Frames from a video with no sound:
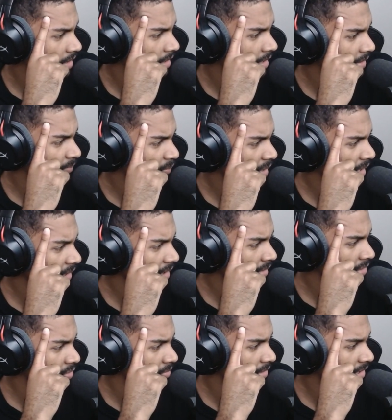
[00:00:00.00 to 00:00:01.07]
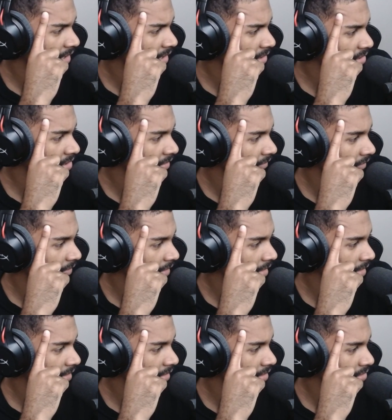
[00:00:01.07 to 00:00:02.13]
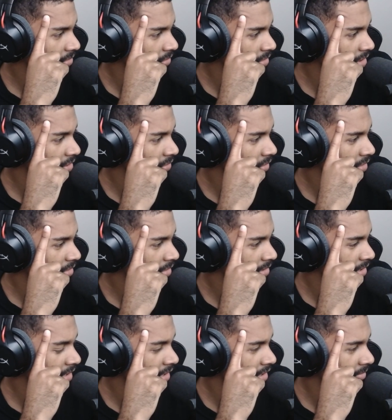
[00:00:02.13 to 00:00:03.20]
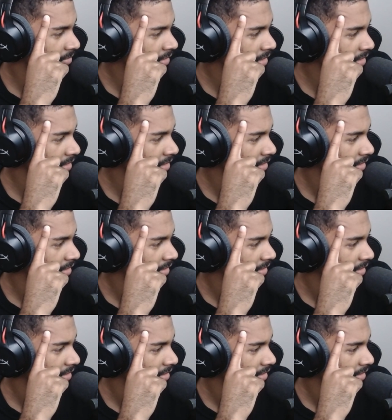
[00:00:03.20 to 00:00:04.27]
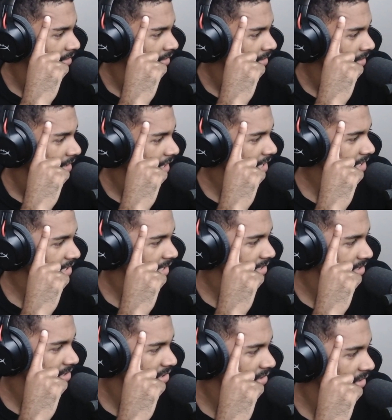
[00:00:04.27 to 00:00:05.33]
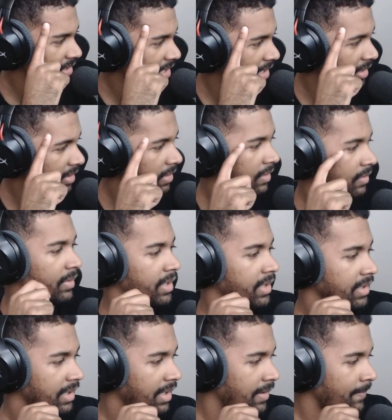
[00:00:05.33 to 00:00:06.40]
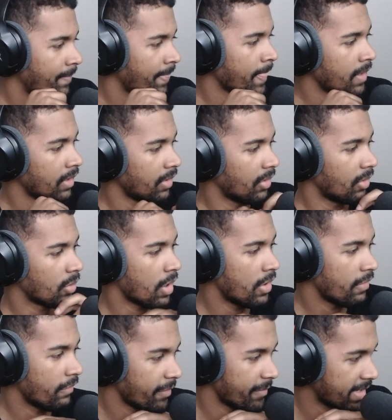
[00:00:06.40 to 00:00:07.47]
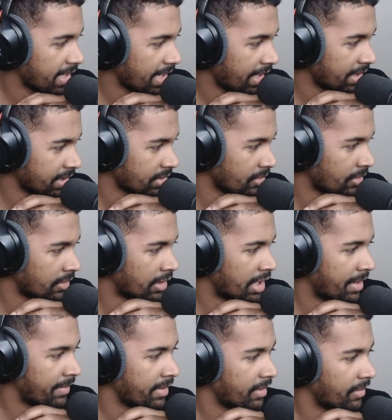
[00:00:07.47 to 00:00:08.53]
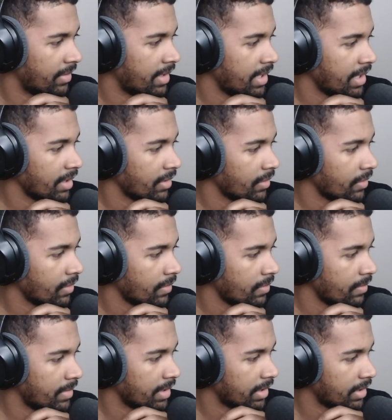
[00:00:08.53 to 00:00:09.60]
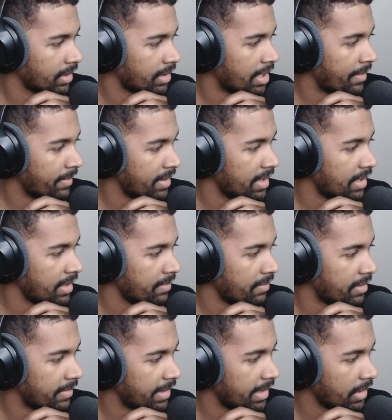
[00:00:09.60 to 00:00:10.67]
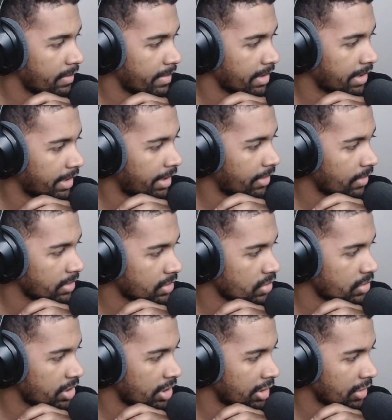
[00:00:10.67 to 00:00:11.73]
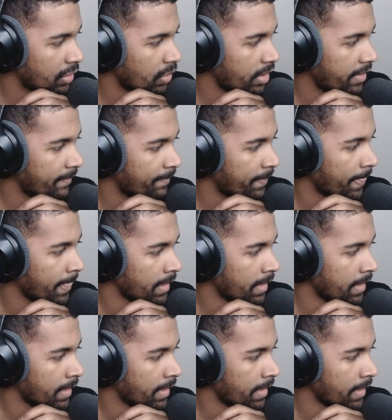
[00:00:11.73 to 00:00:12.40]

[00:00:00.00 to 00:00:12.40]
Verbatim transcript: gran parte de los metaleros se forjan escuchando intros de anime y transicionan al rock metal lo cual no fue mi caso. A mi viejo, me, a mí, mi viejo me crió escuchando Queen.